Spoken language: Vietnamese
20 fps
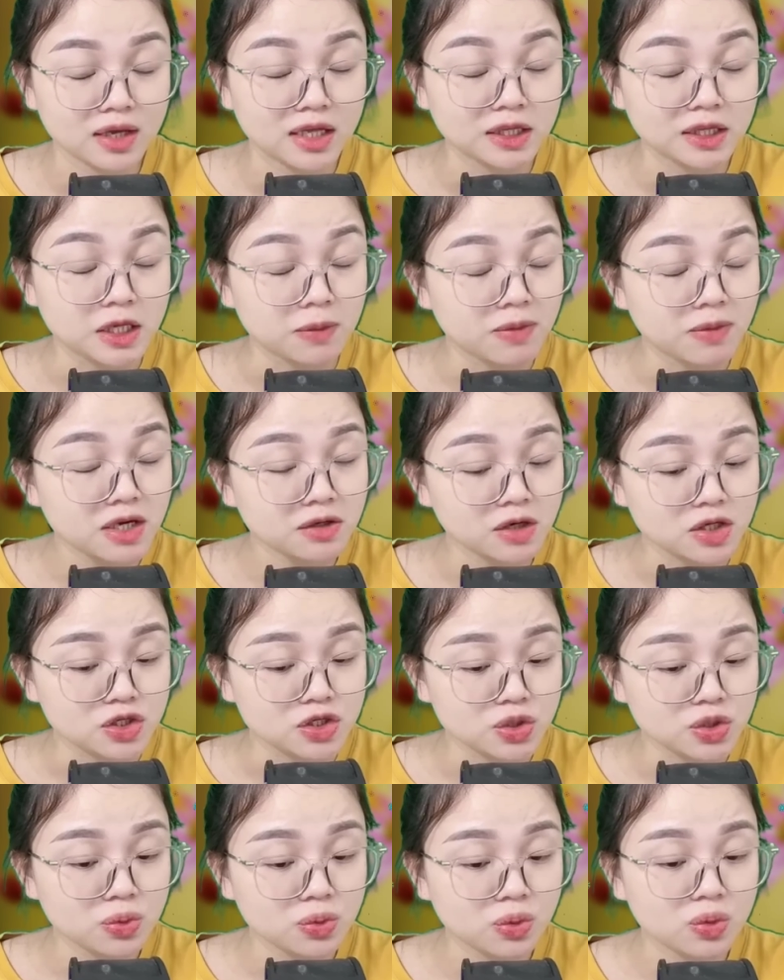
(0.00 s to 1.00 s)
Tiếng mấy người
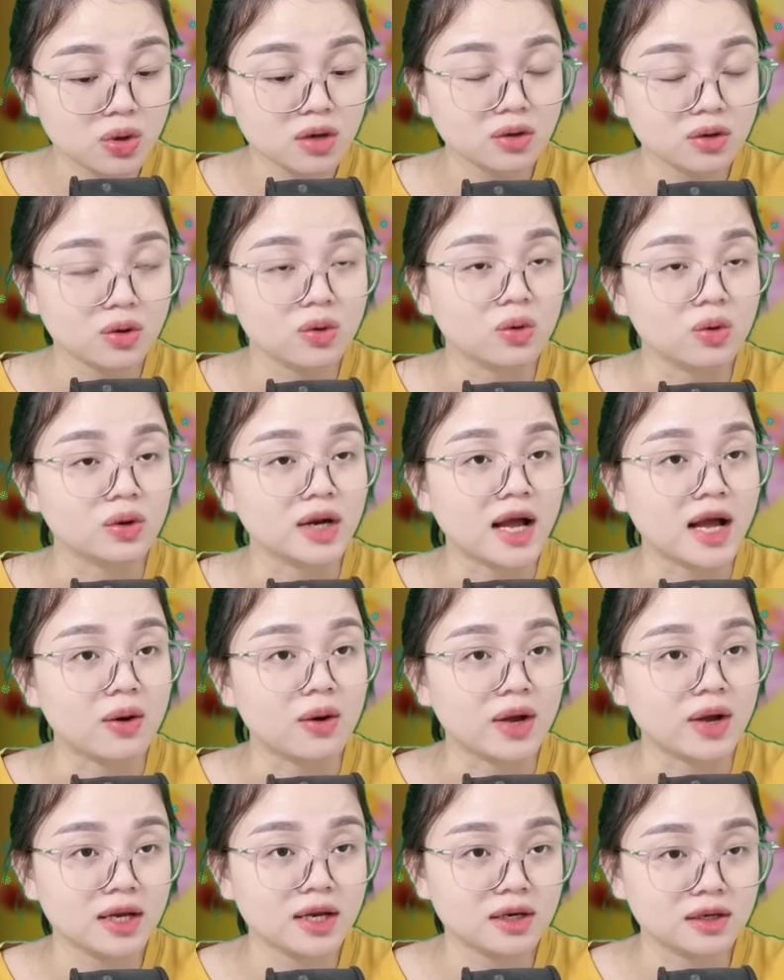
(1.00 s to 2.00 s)
Trung Quốc ồn ào
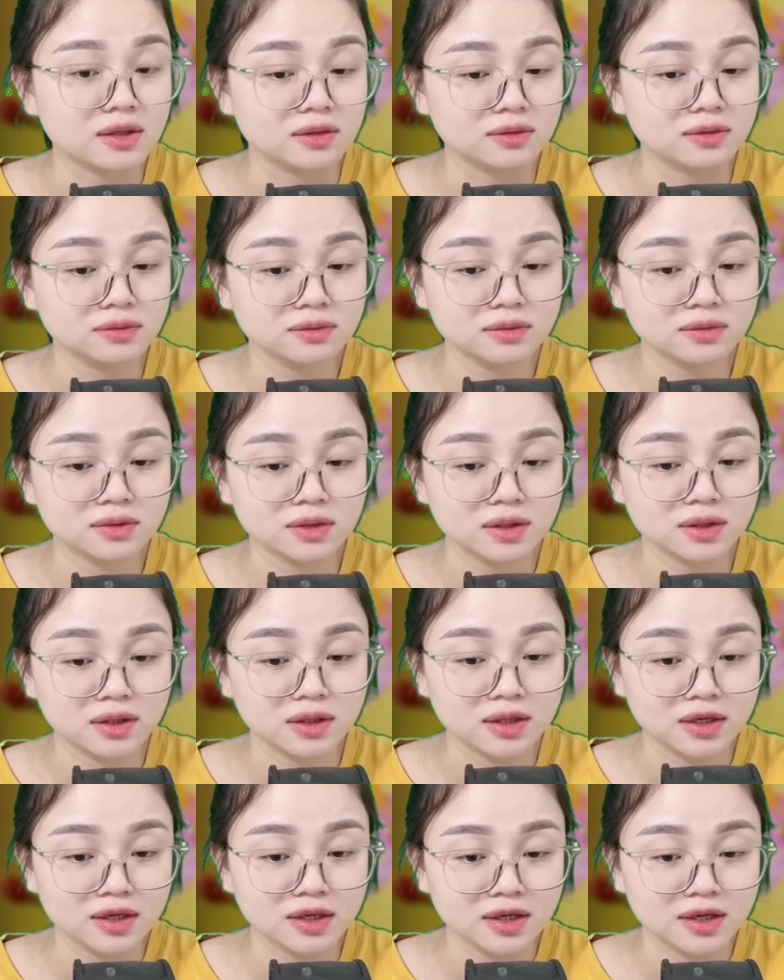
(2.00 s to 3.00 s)
hét lớn:
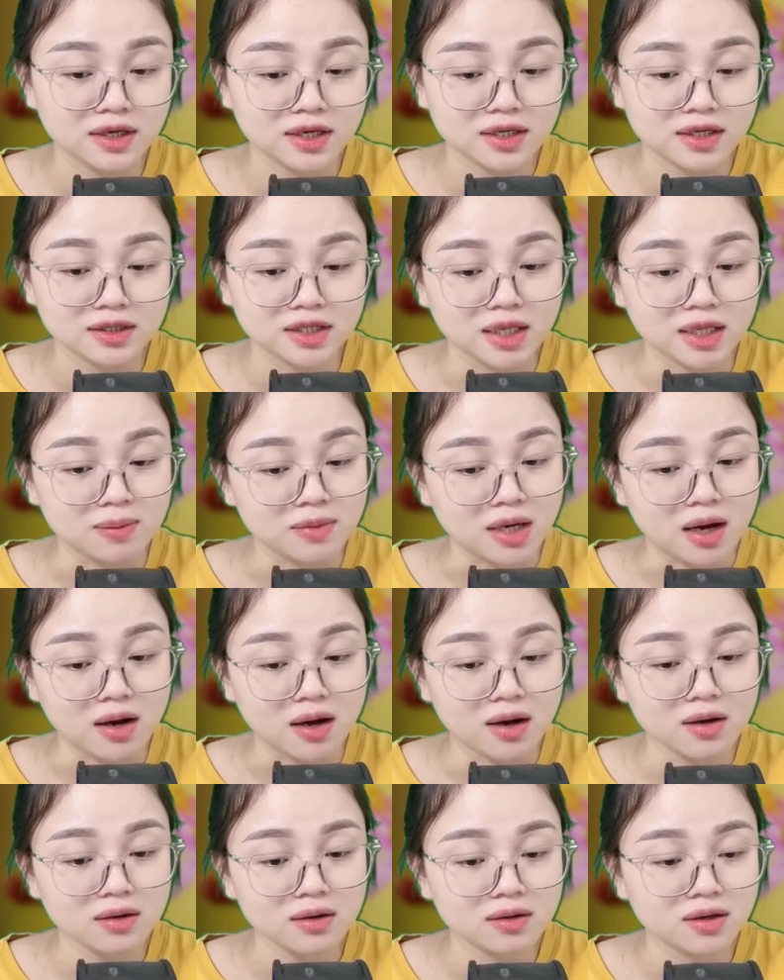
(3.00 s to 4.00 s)
"Tìm
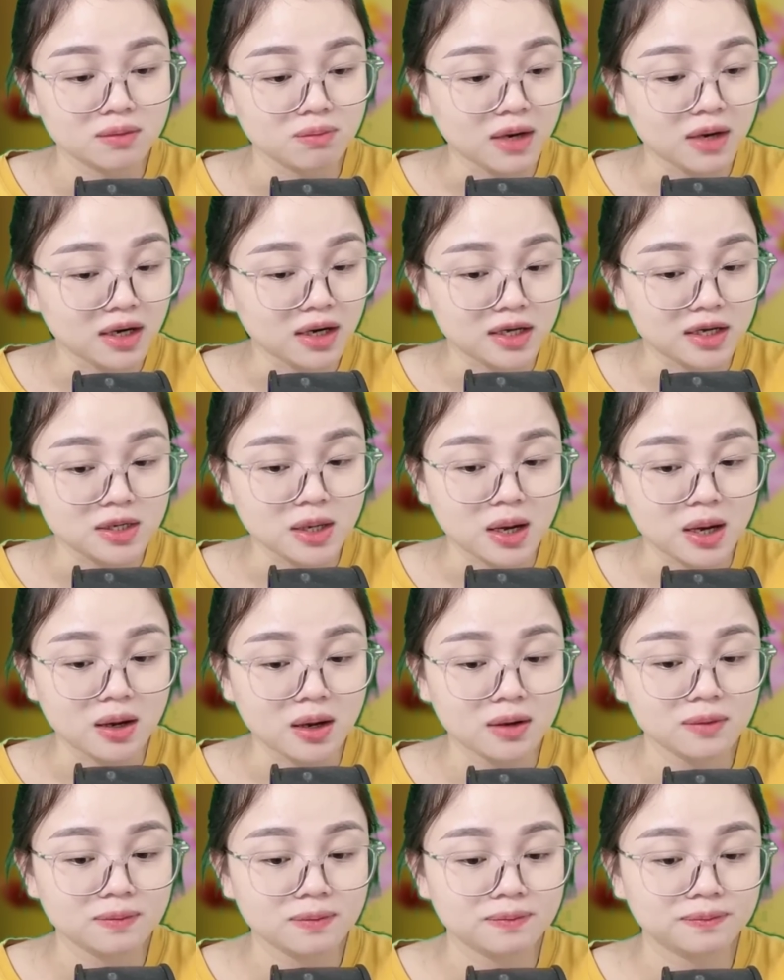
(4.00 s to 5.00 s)
nó, bắt lấy nó."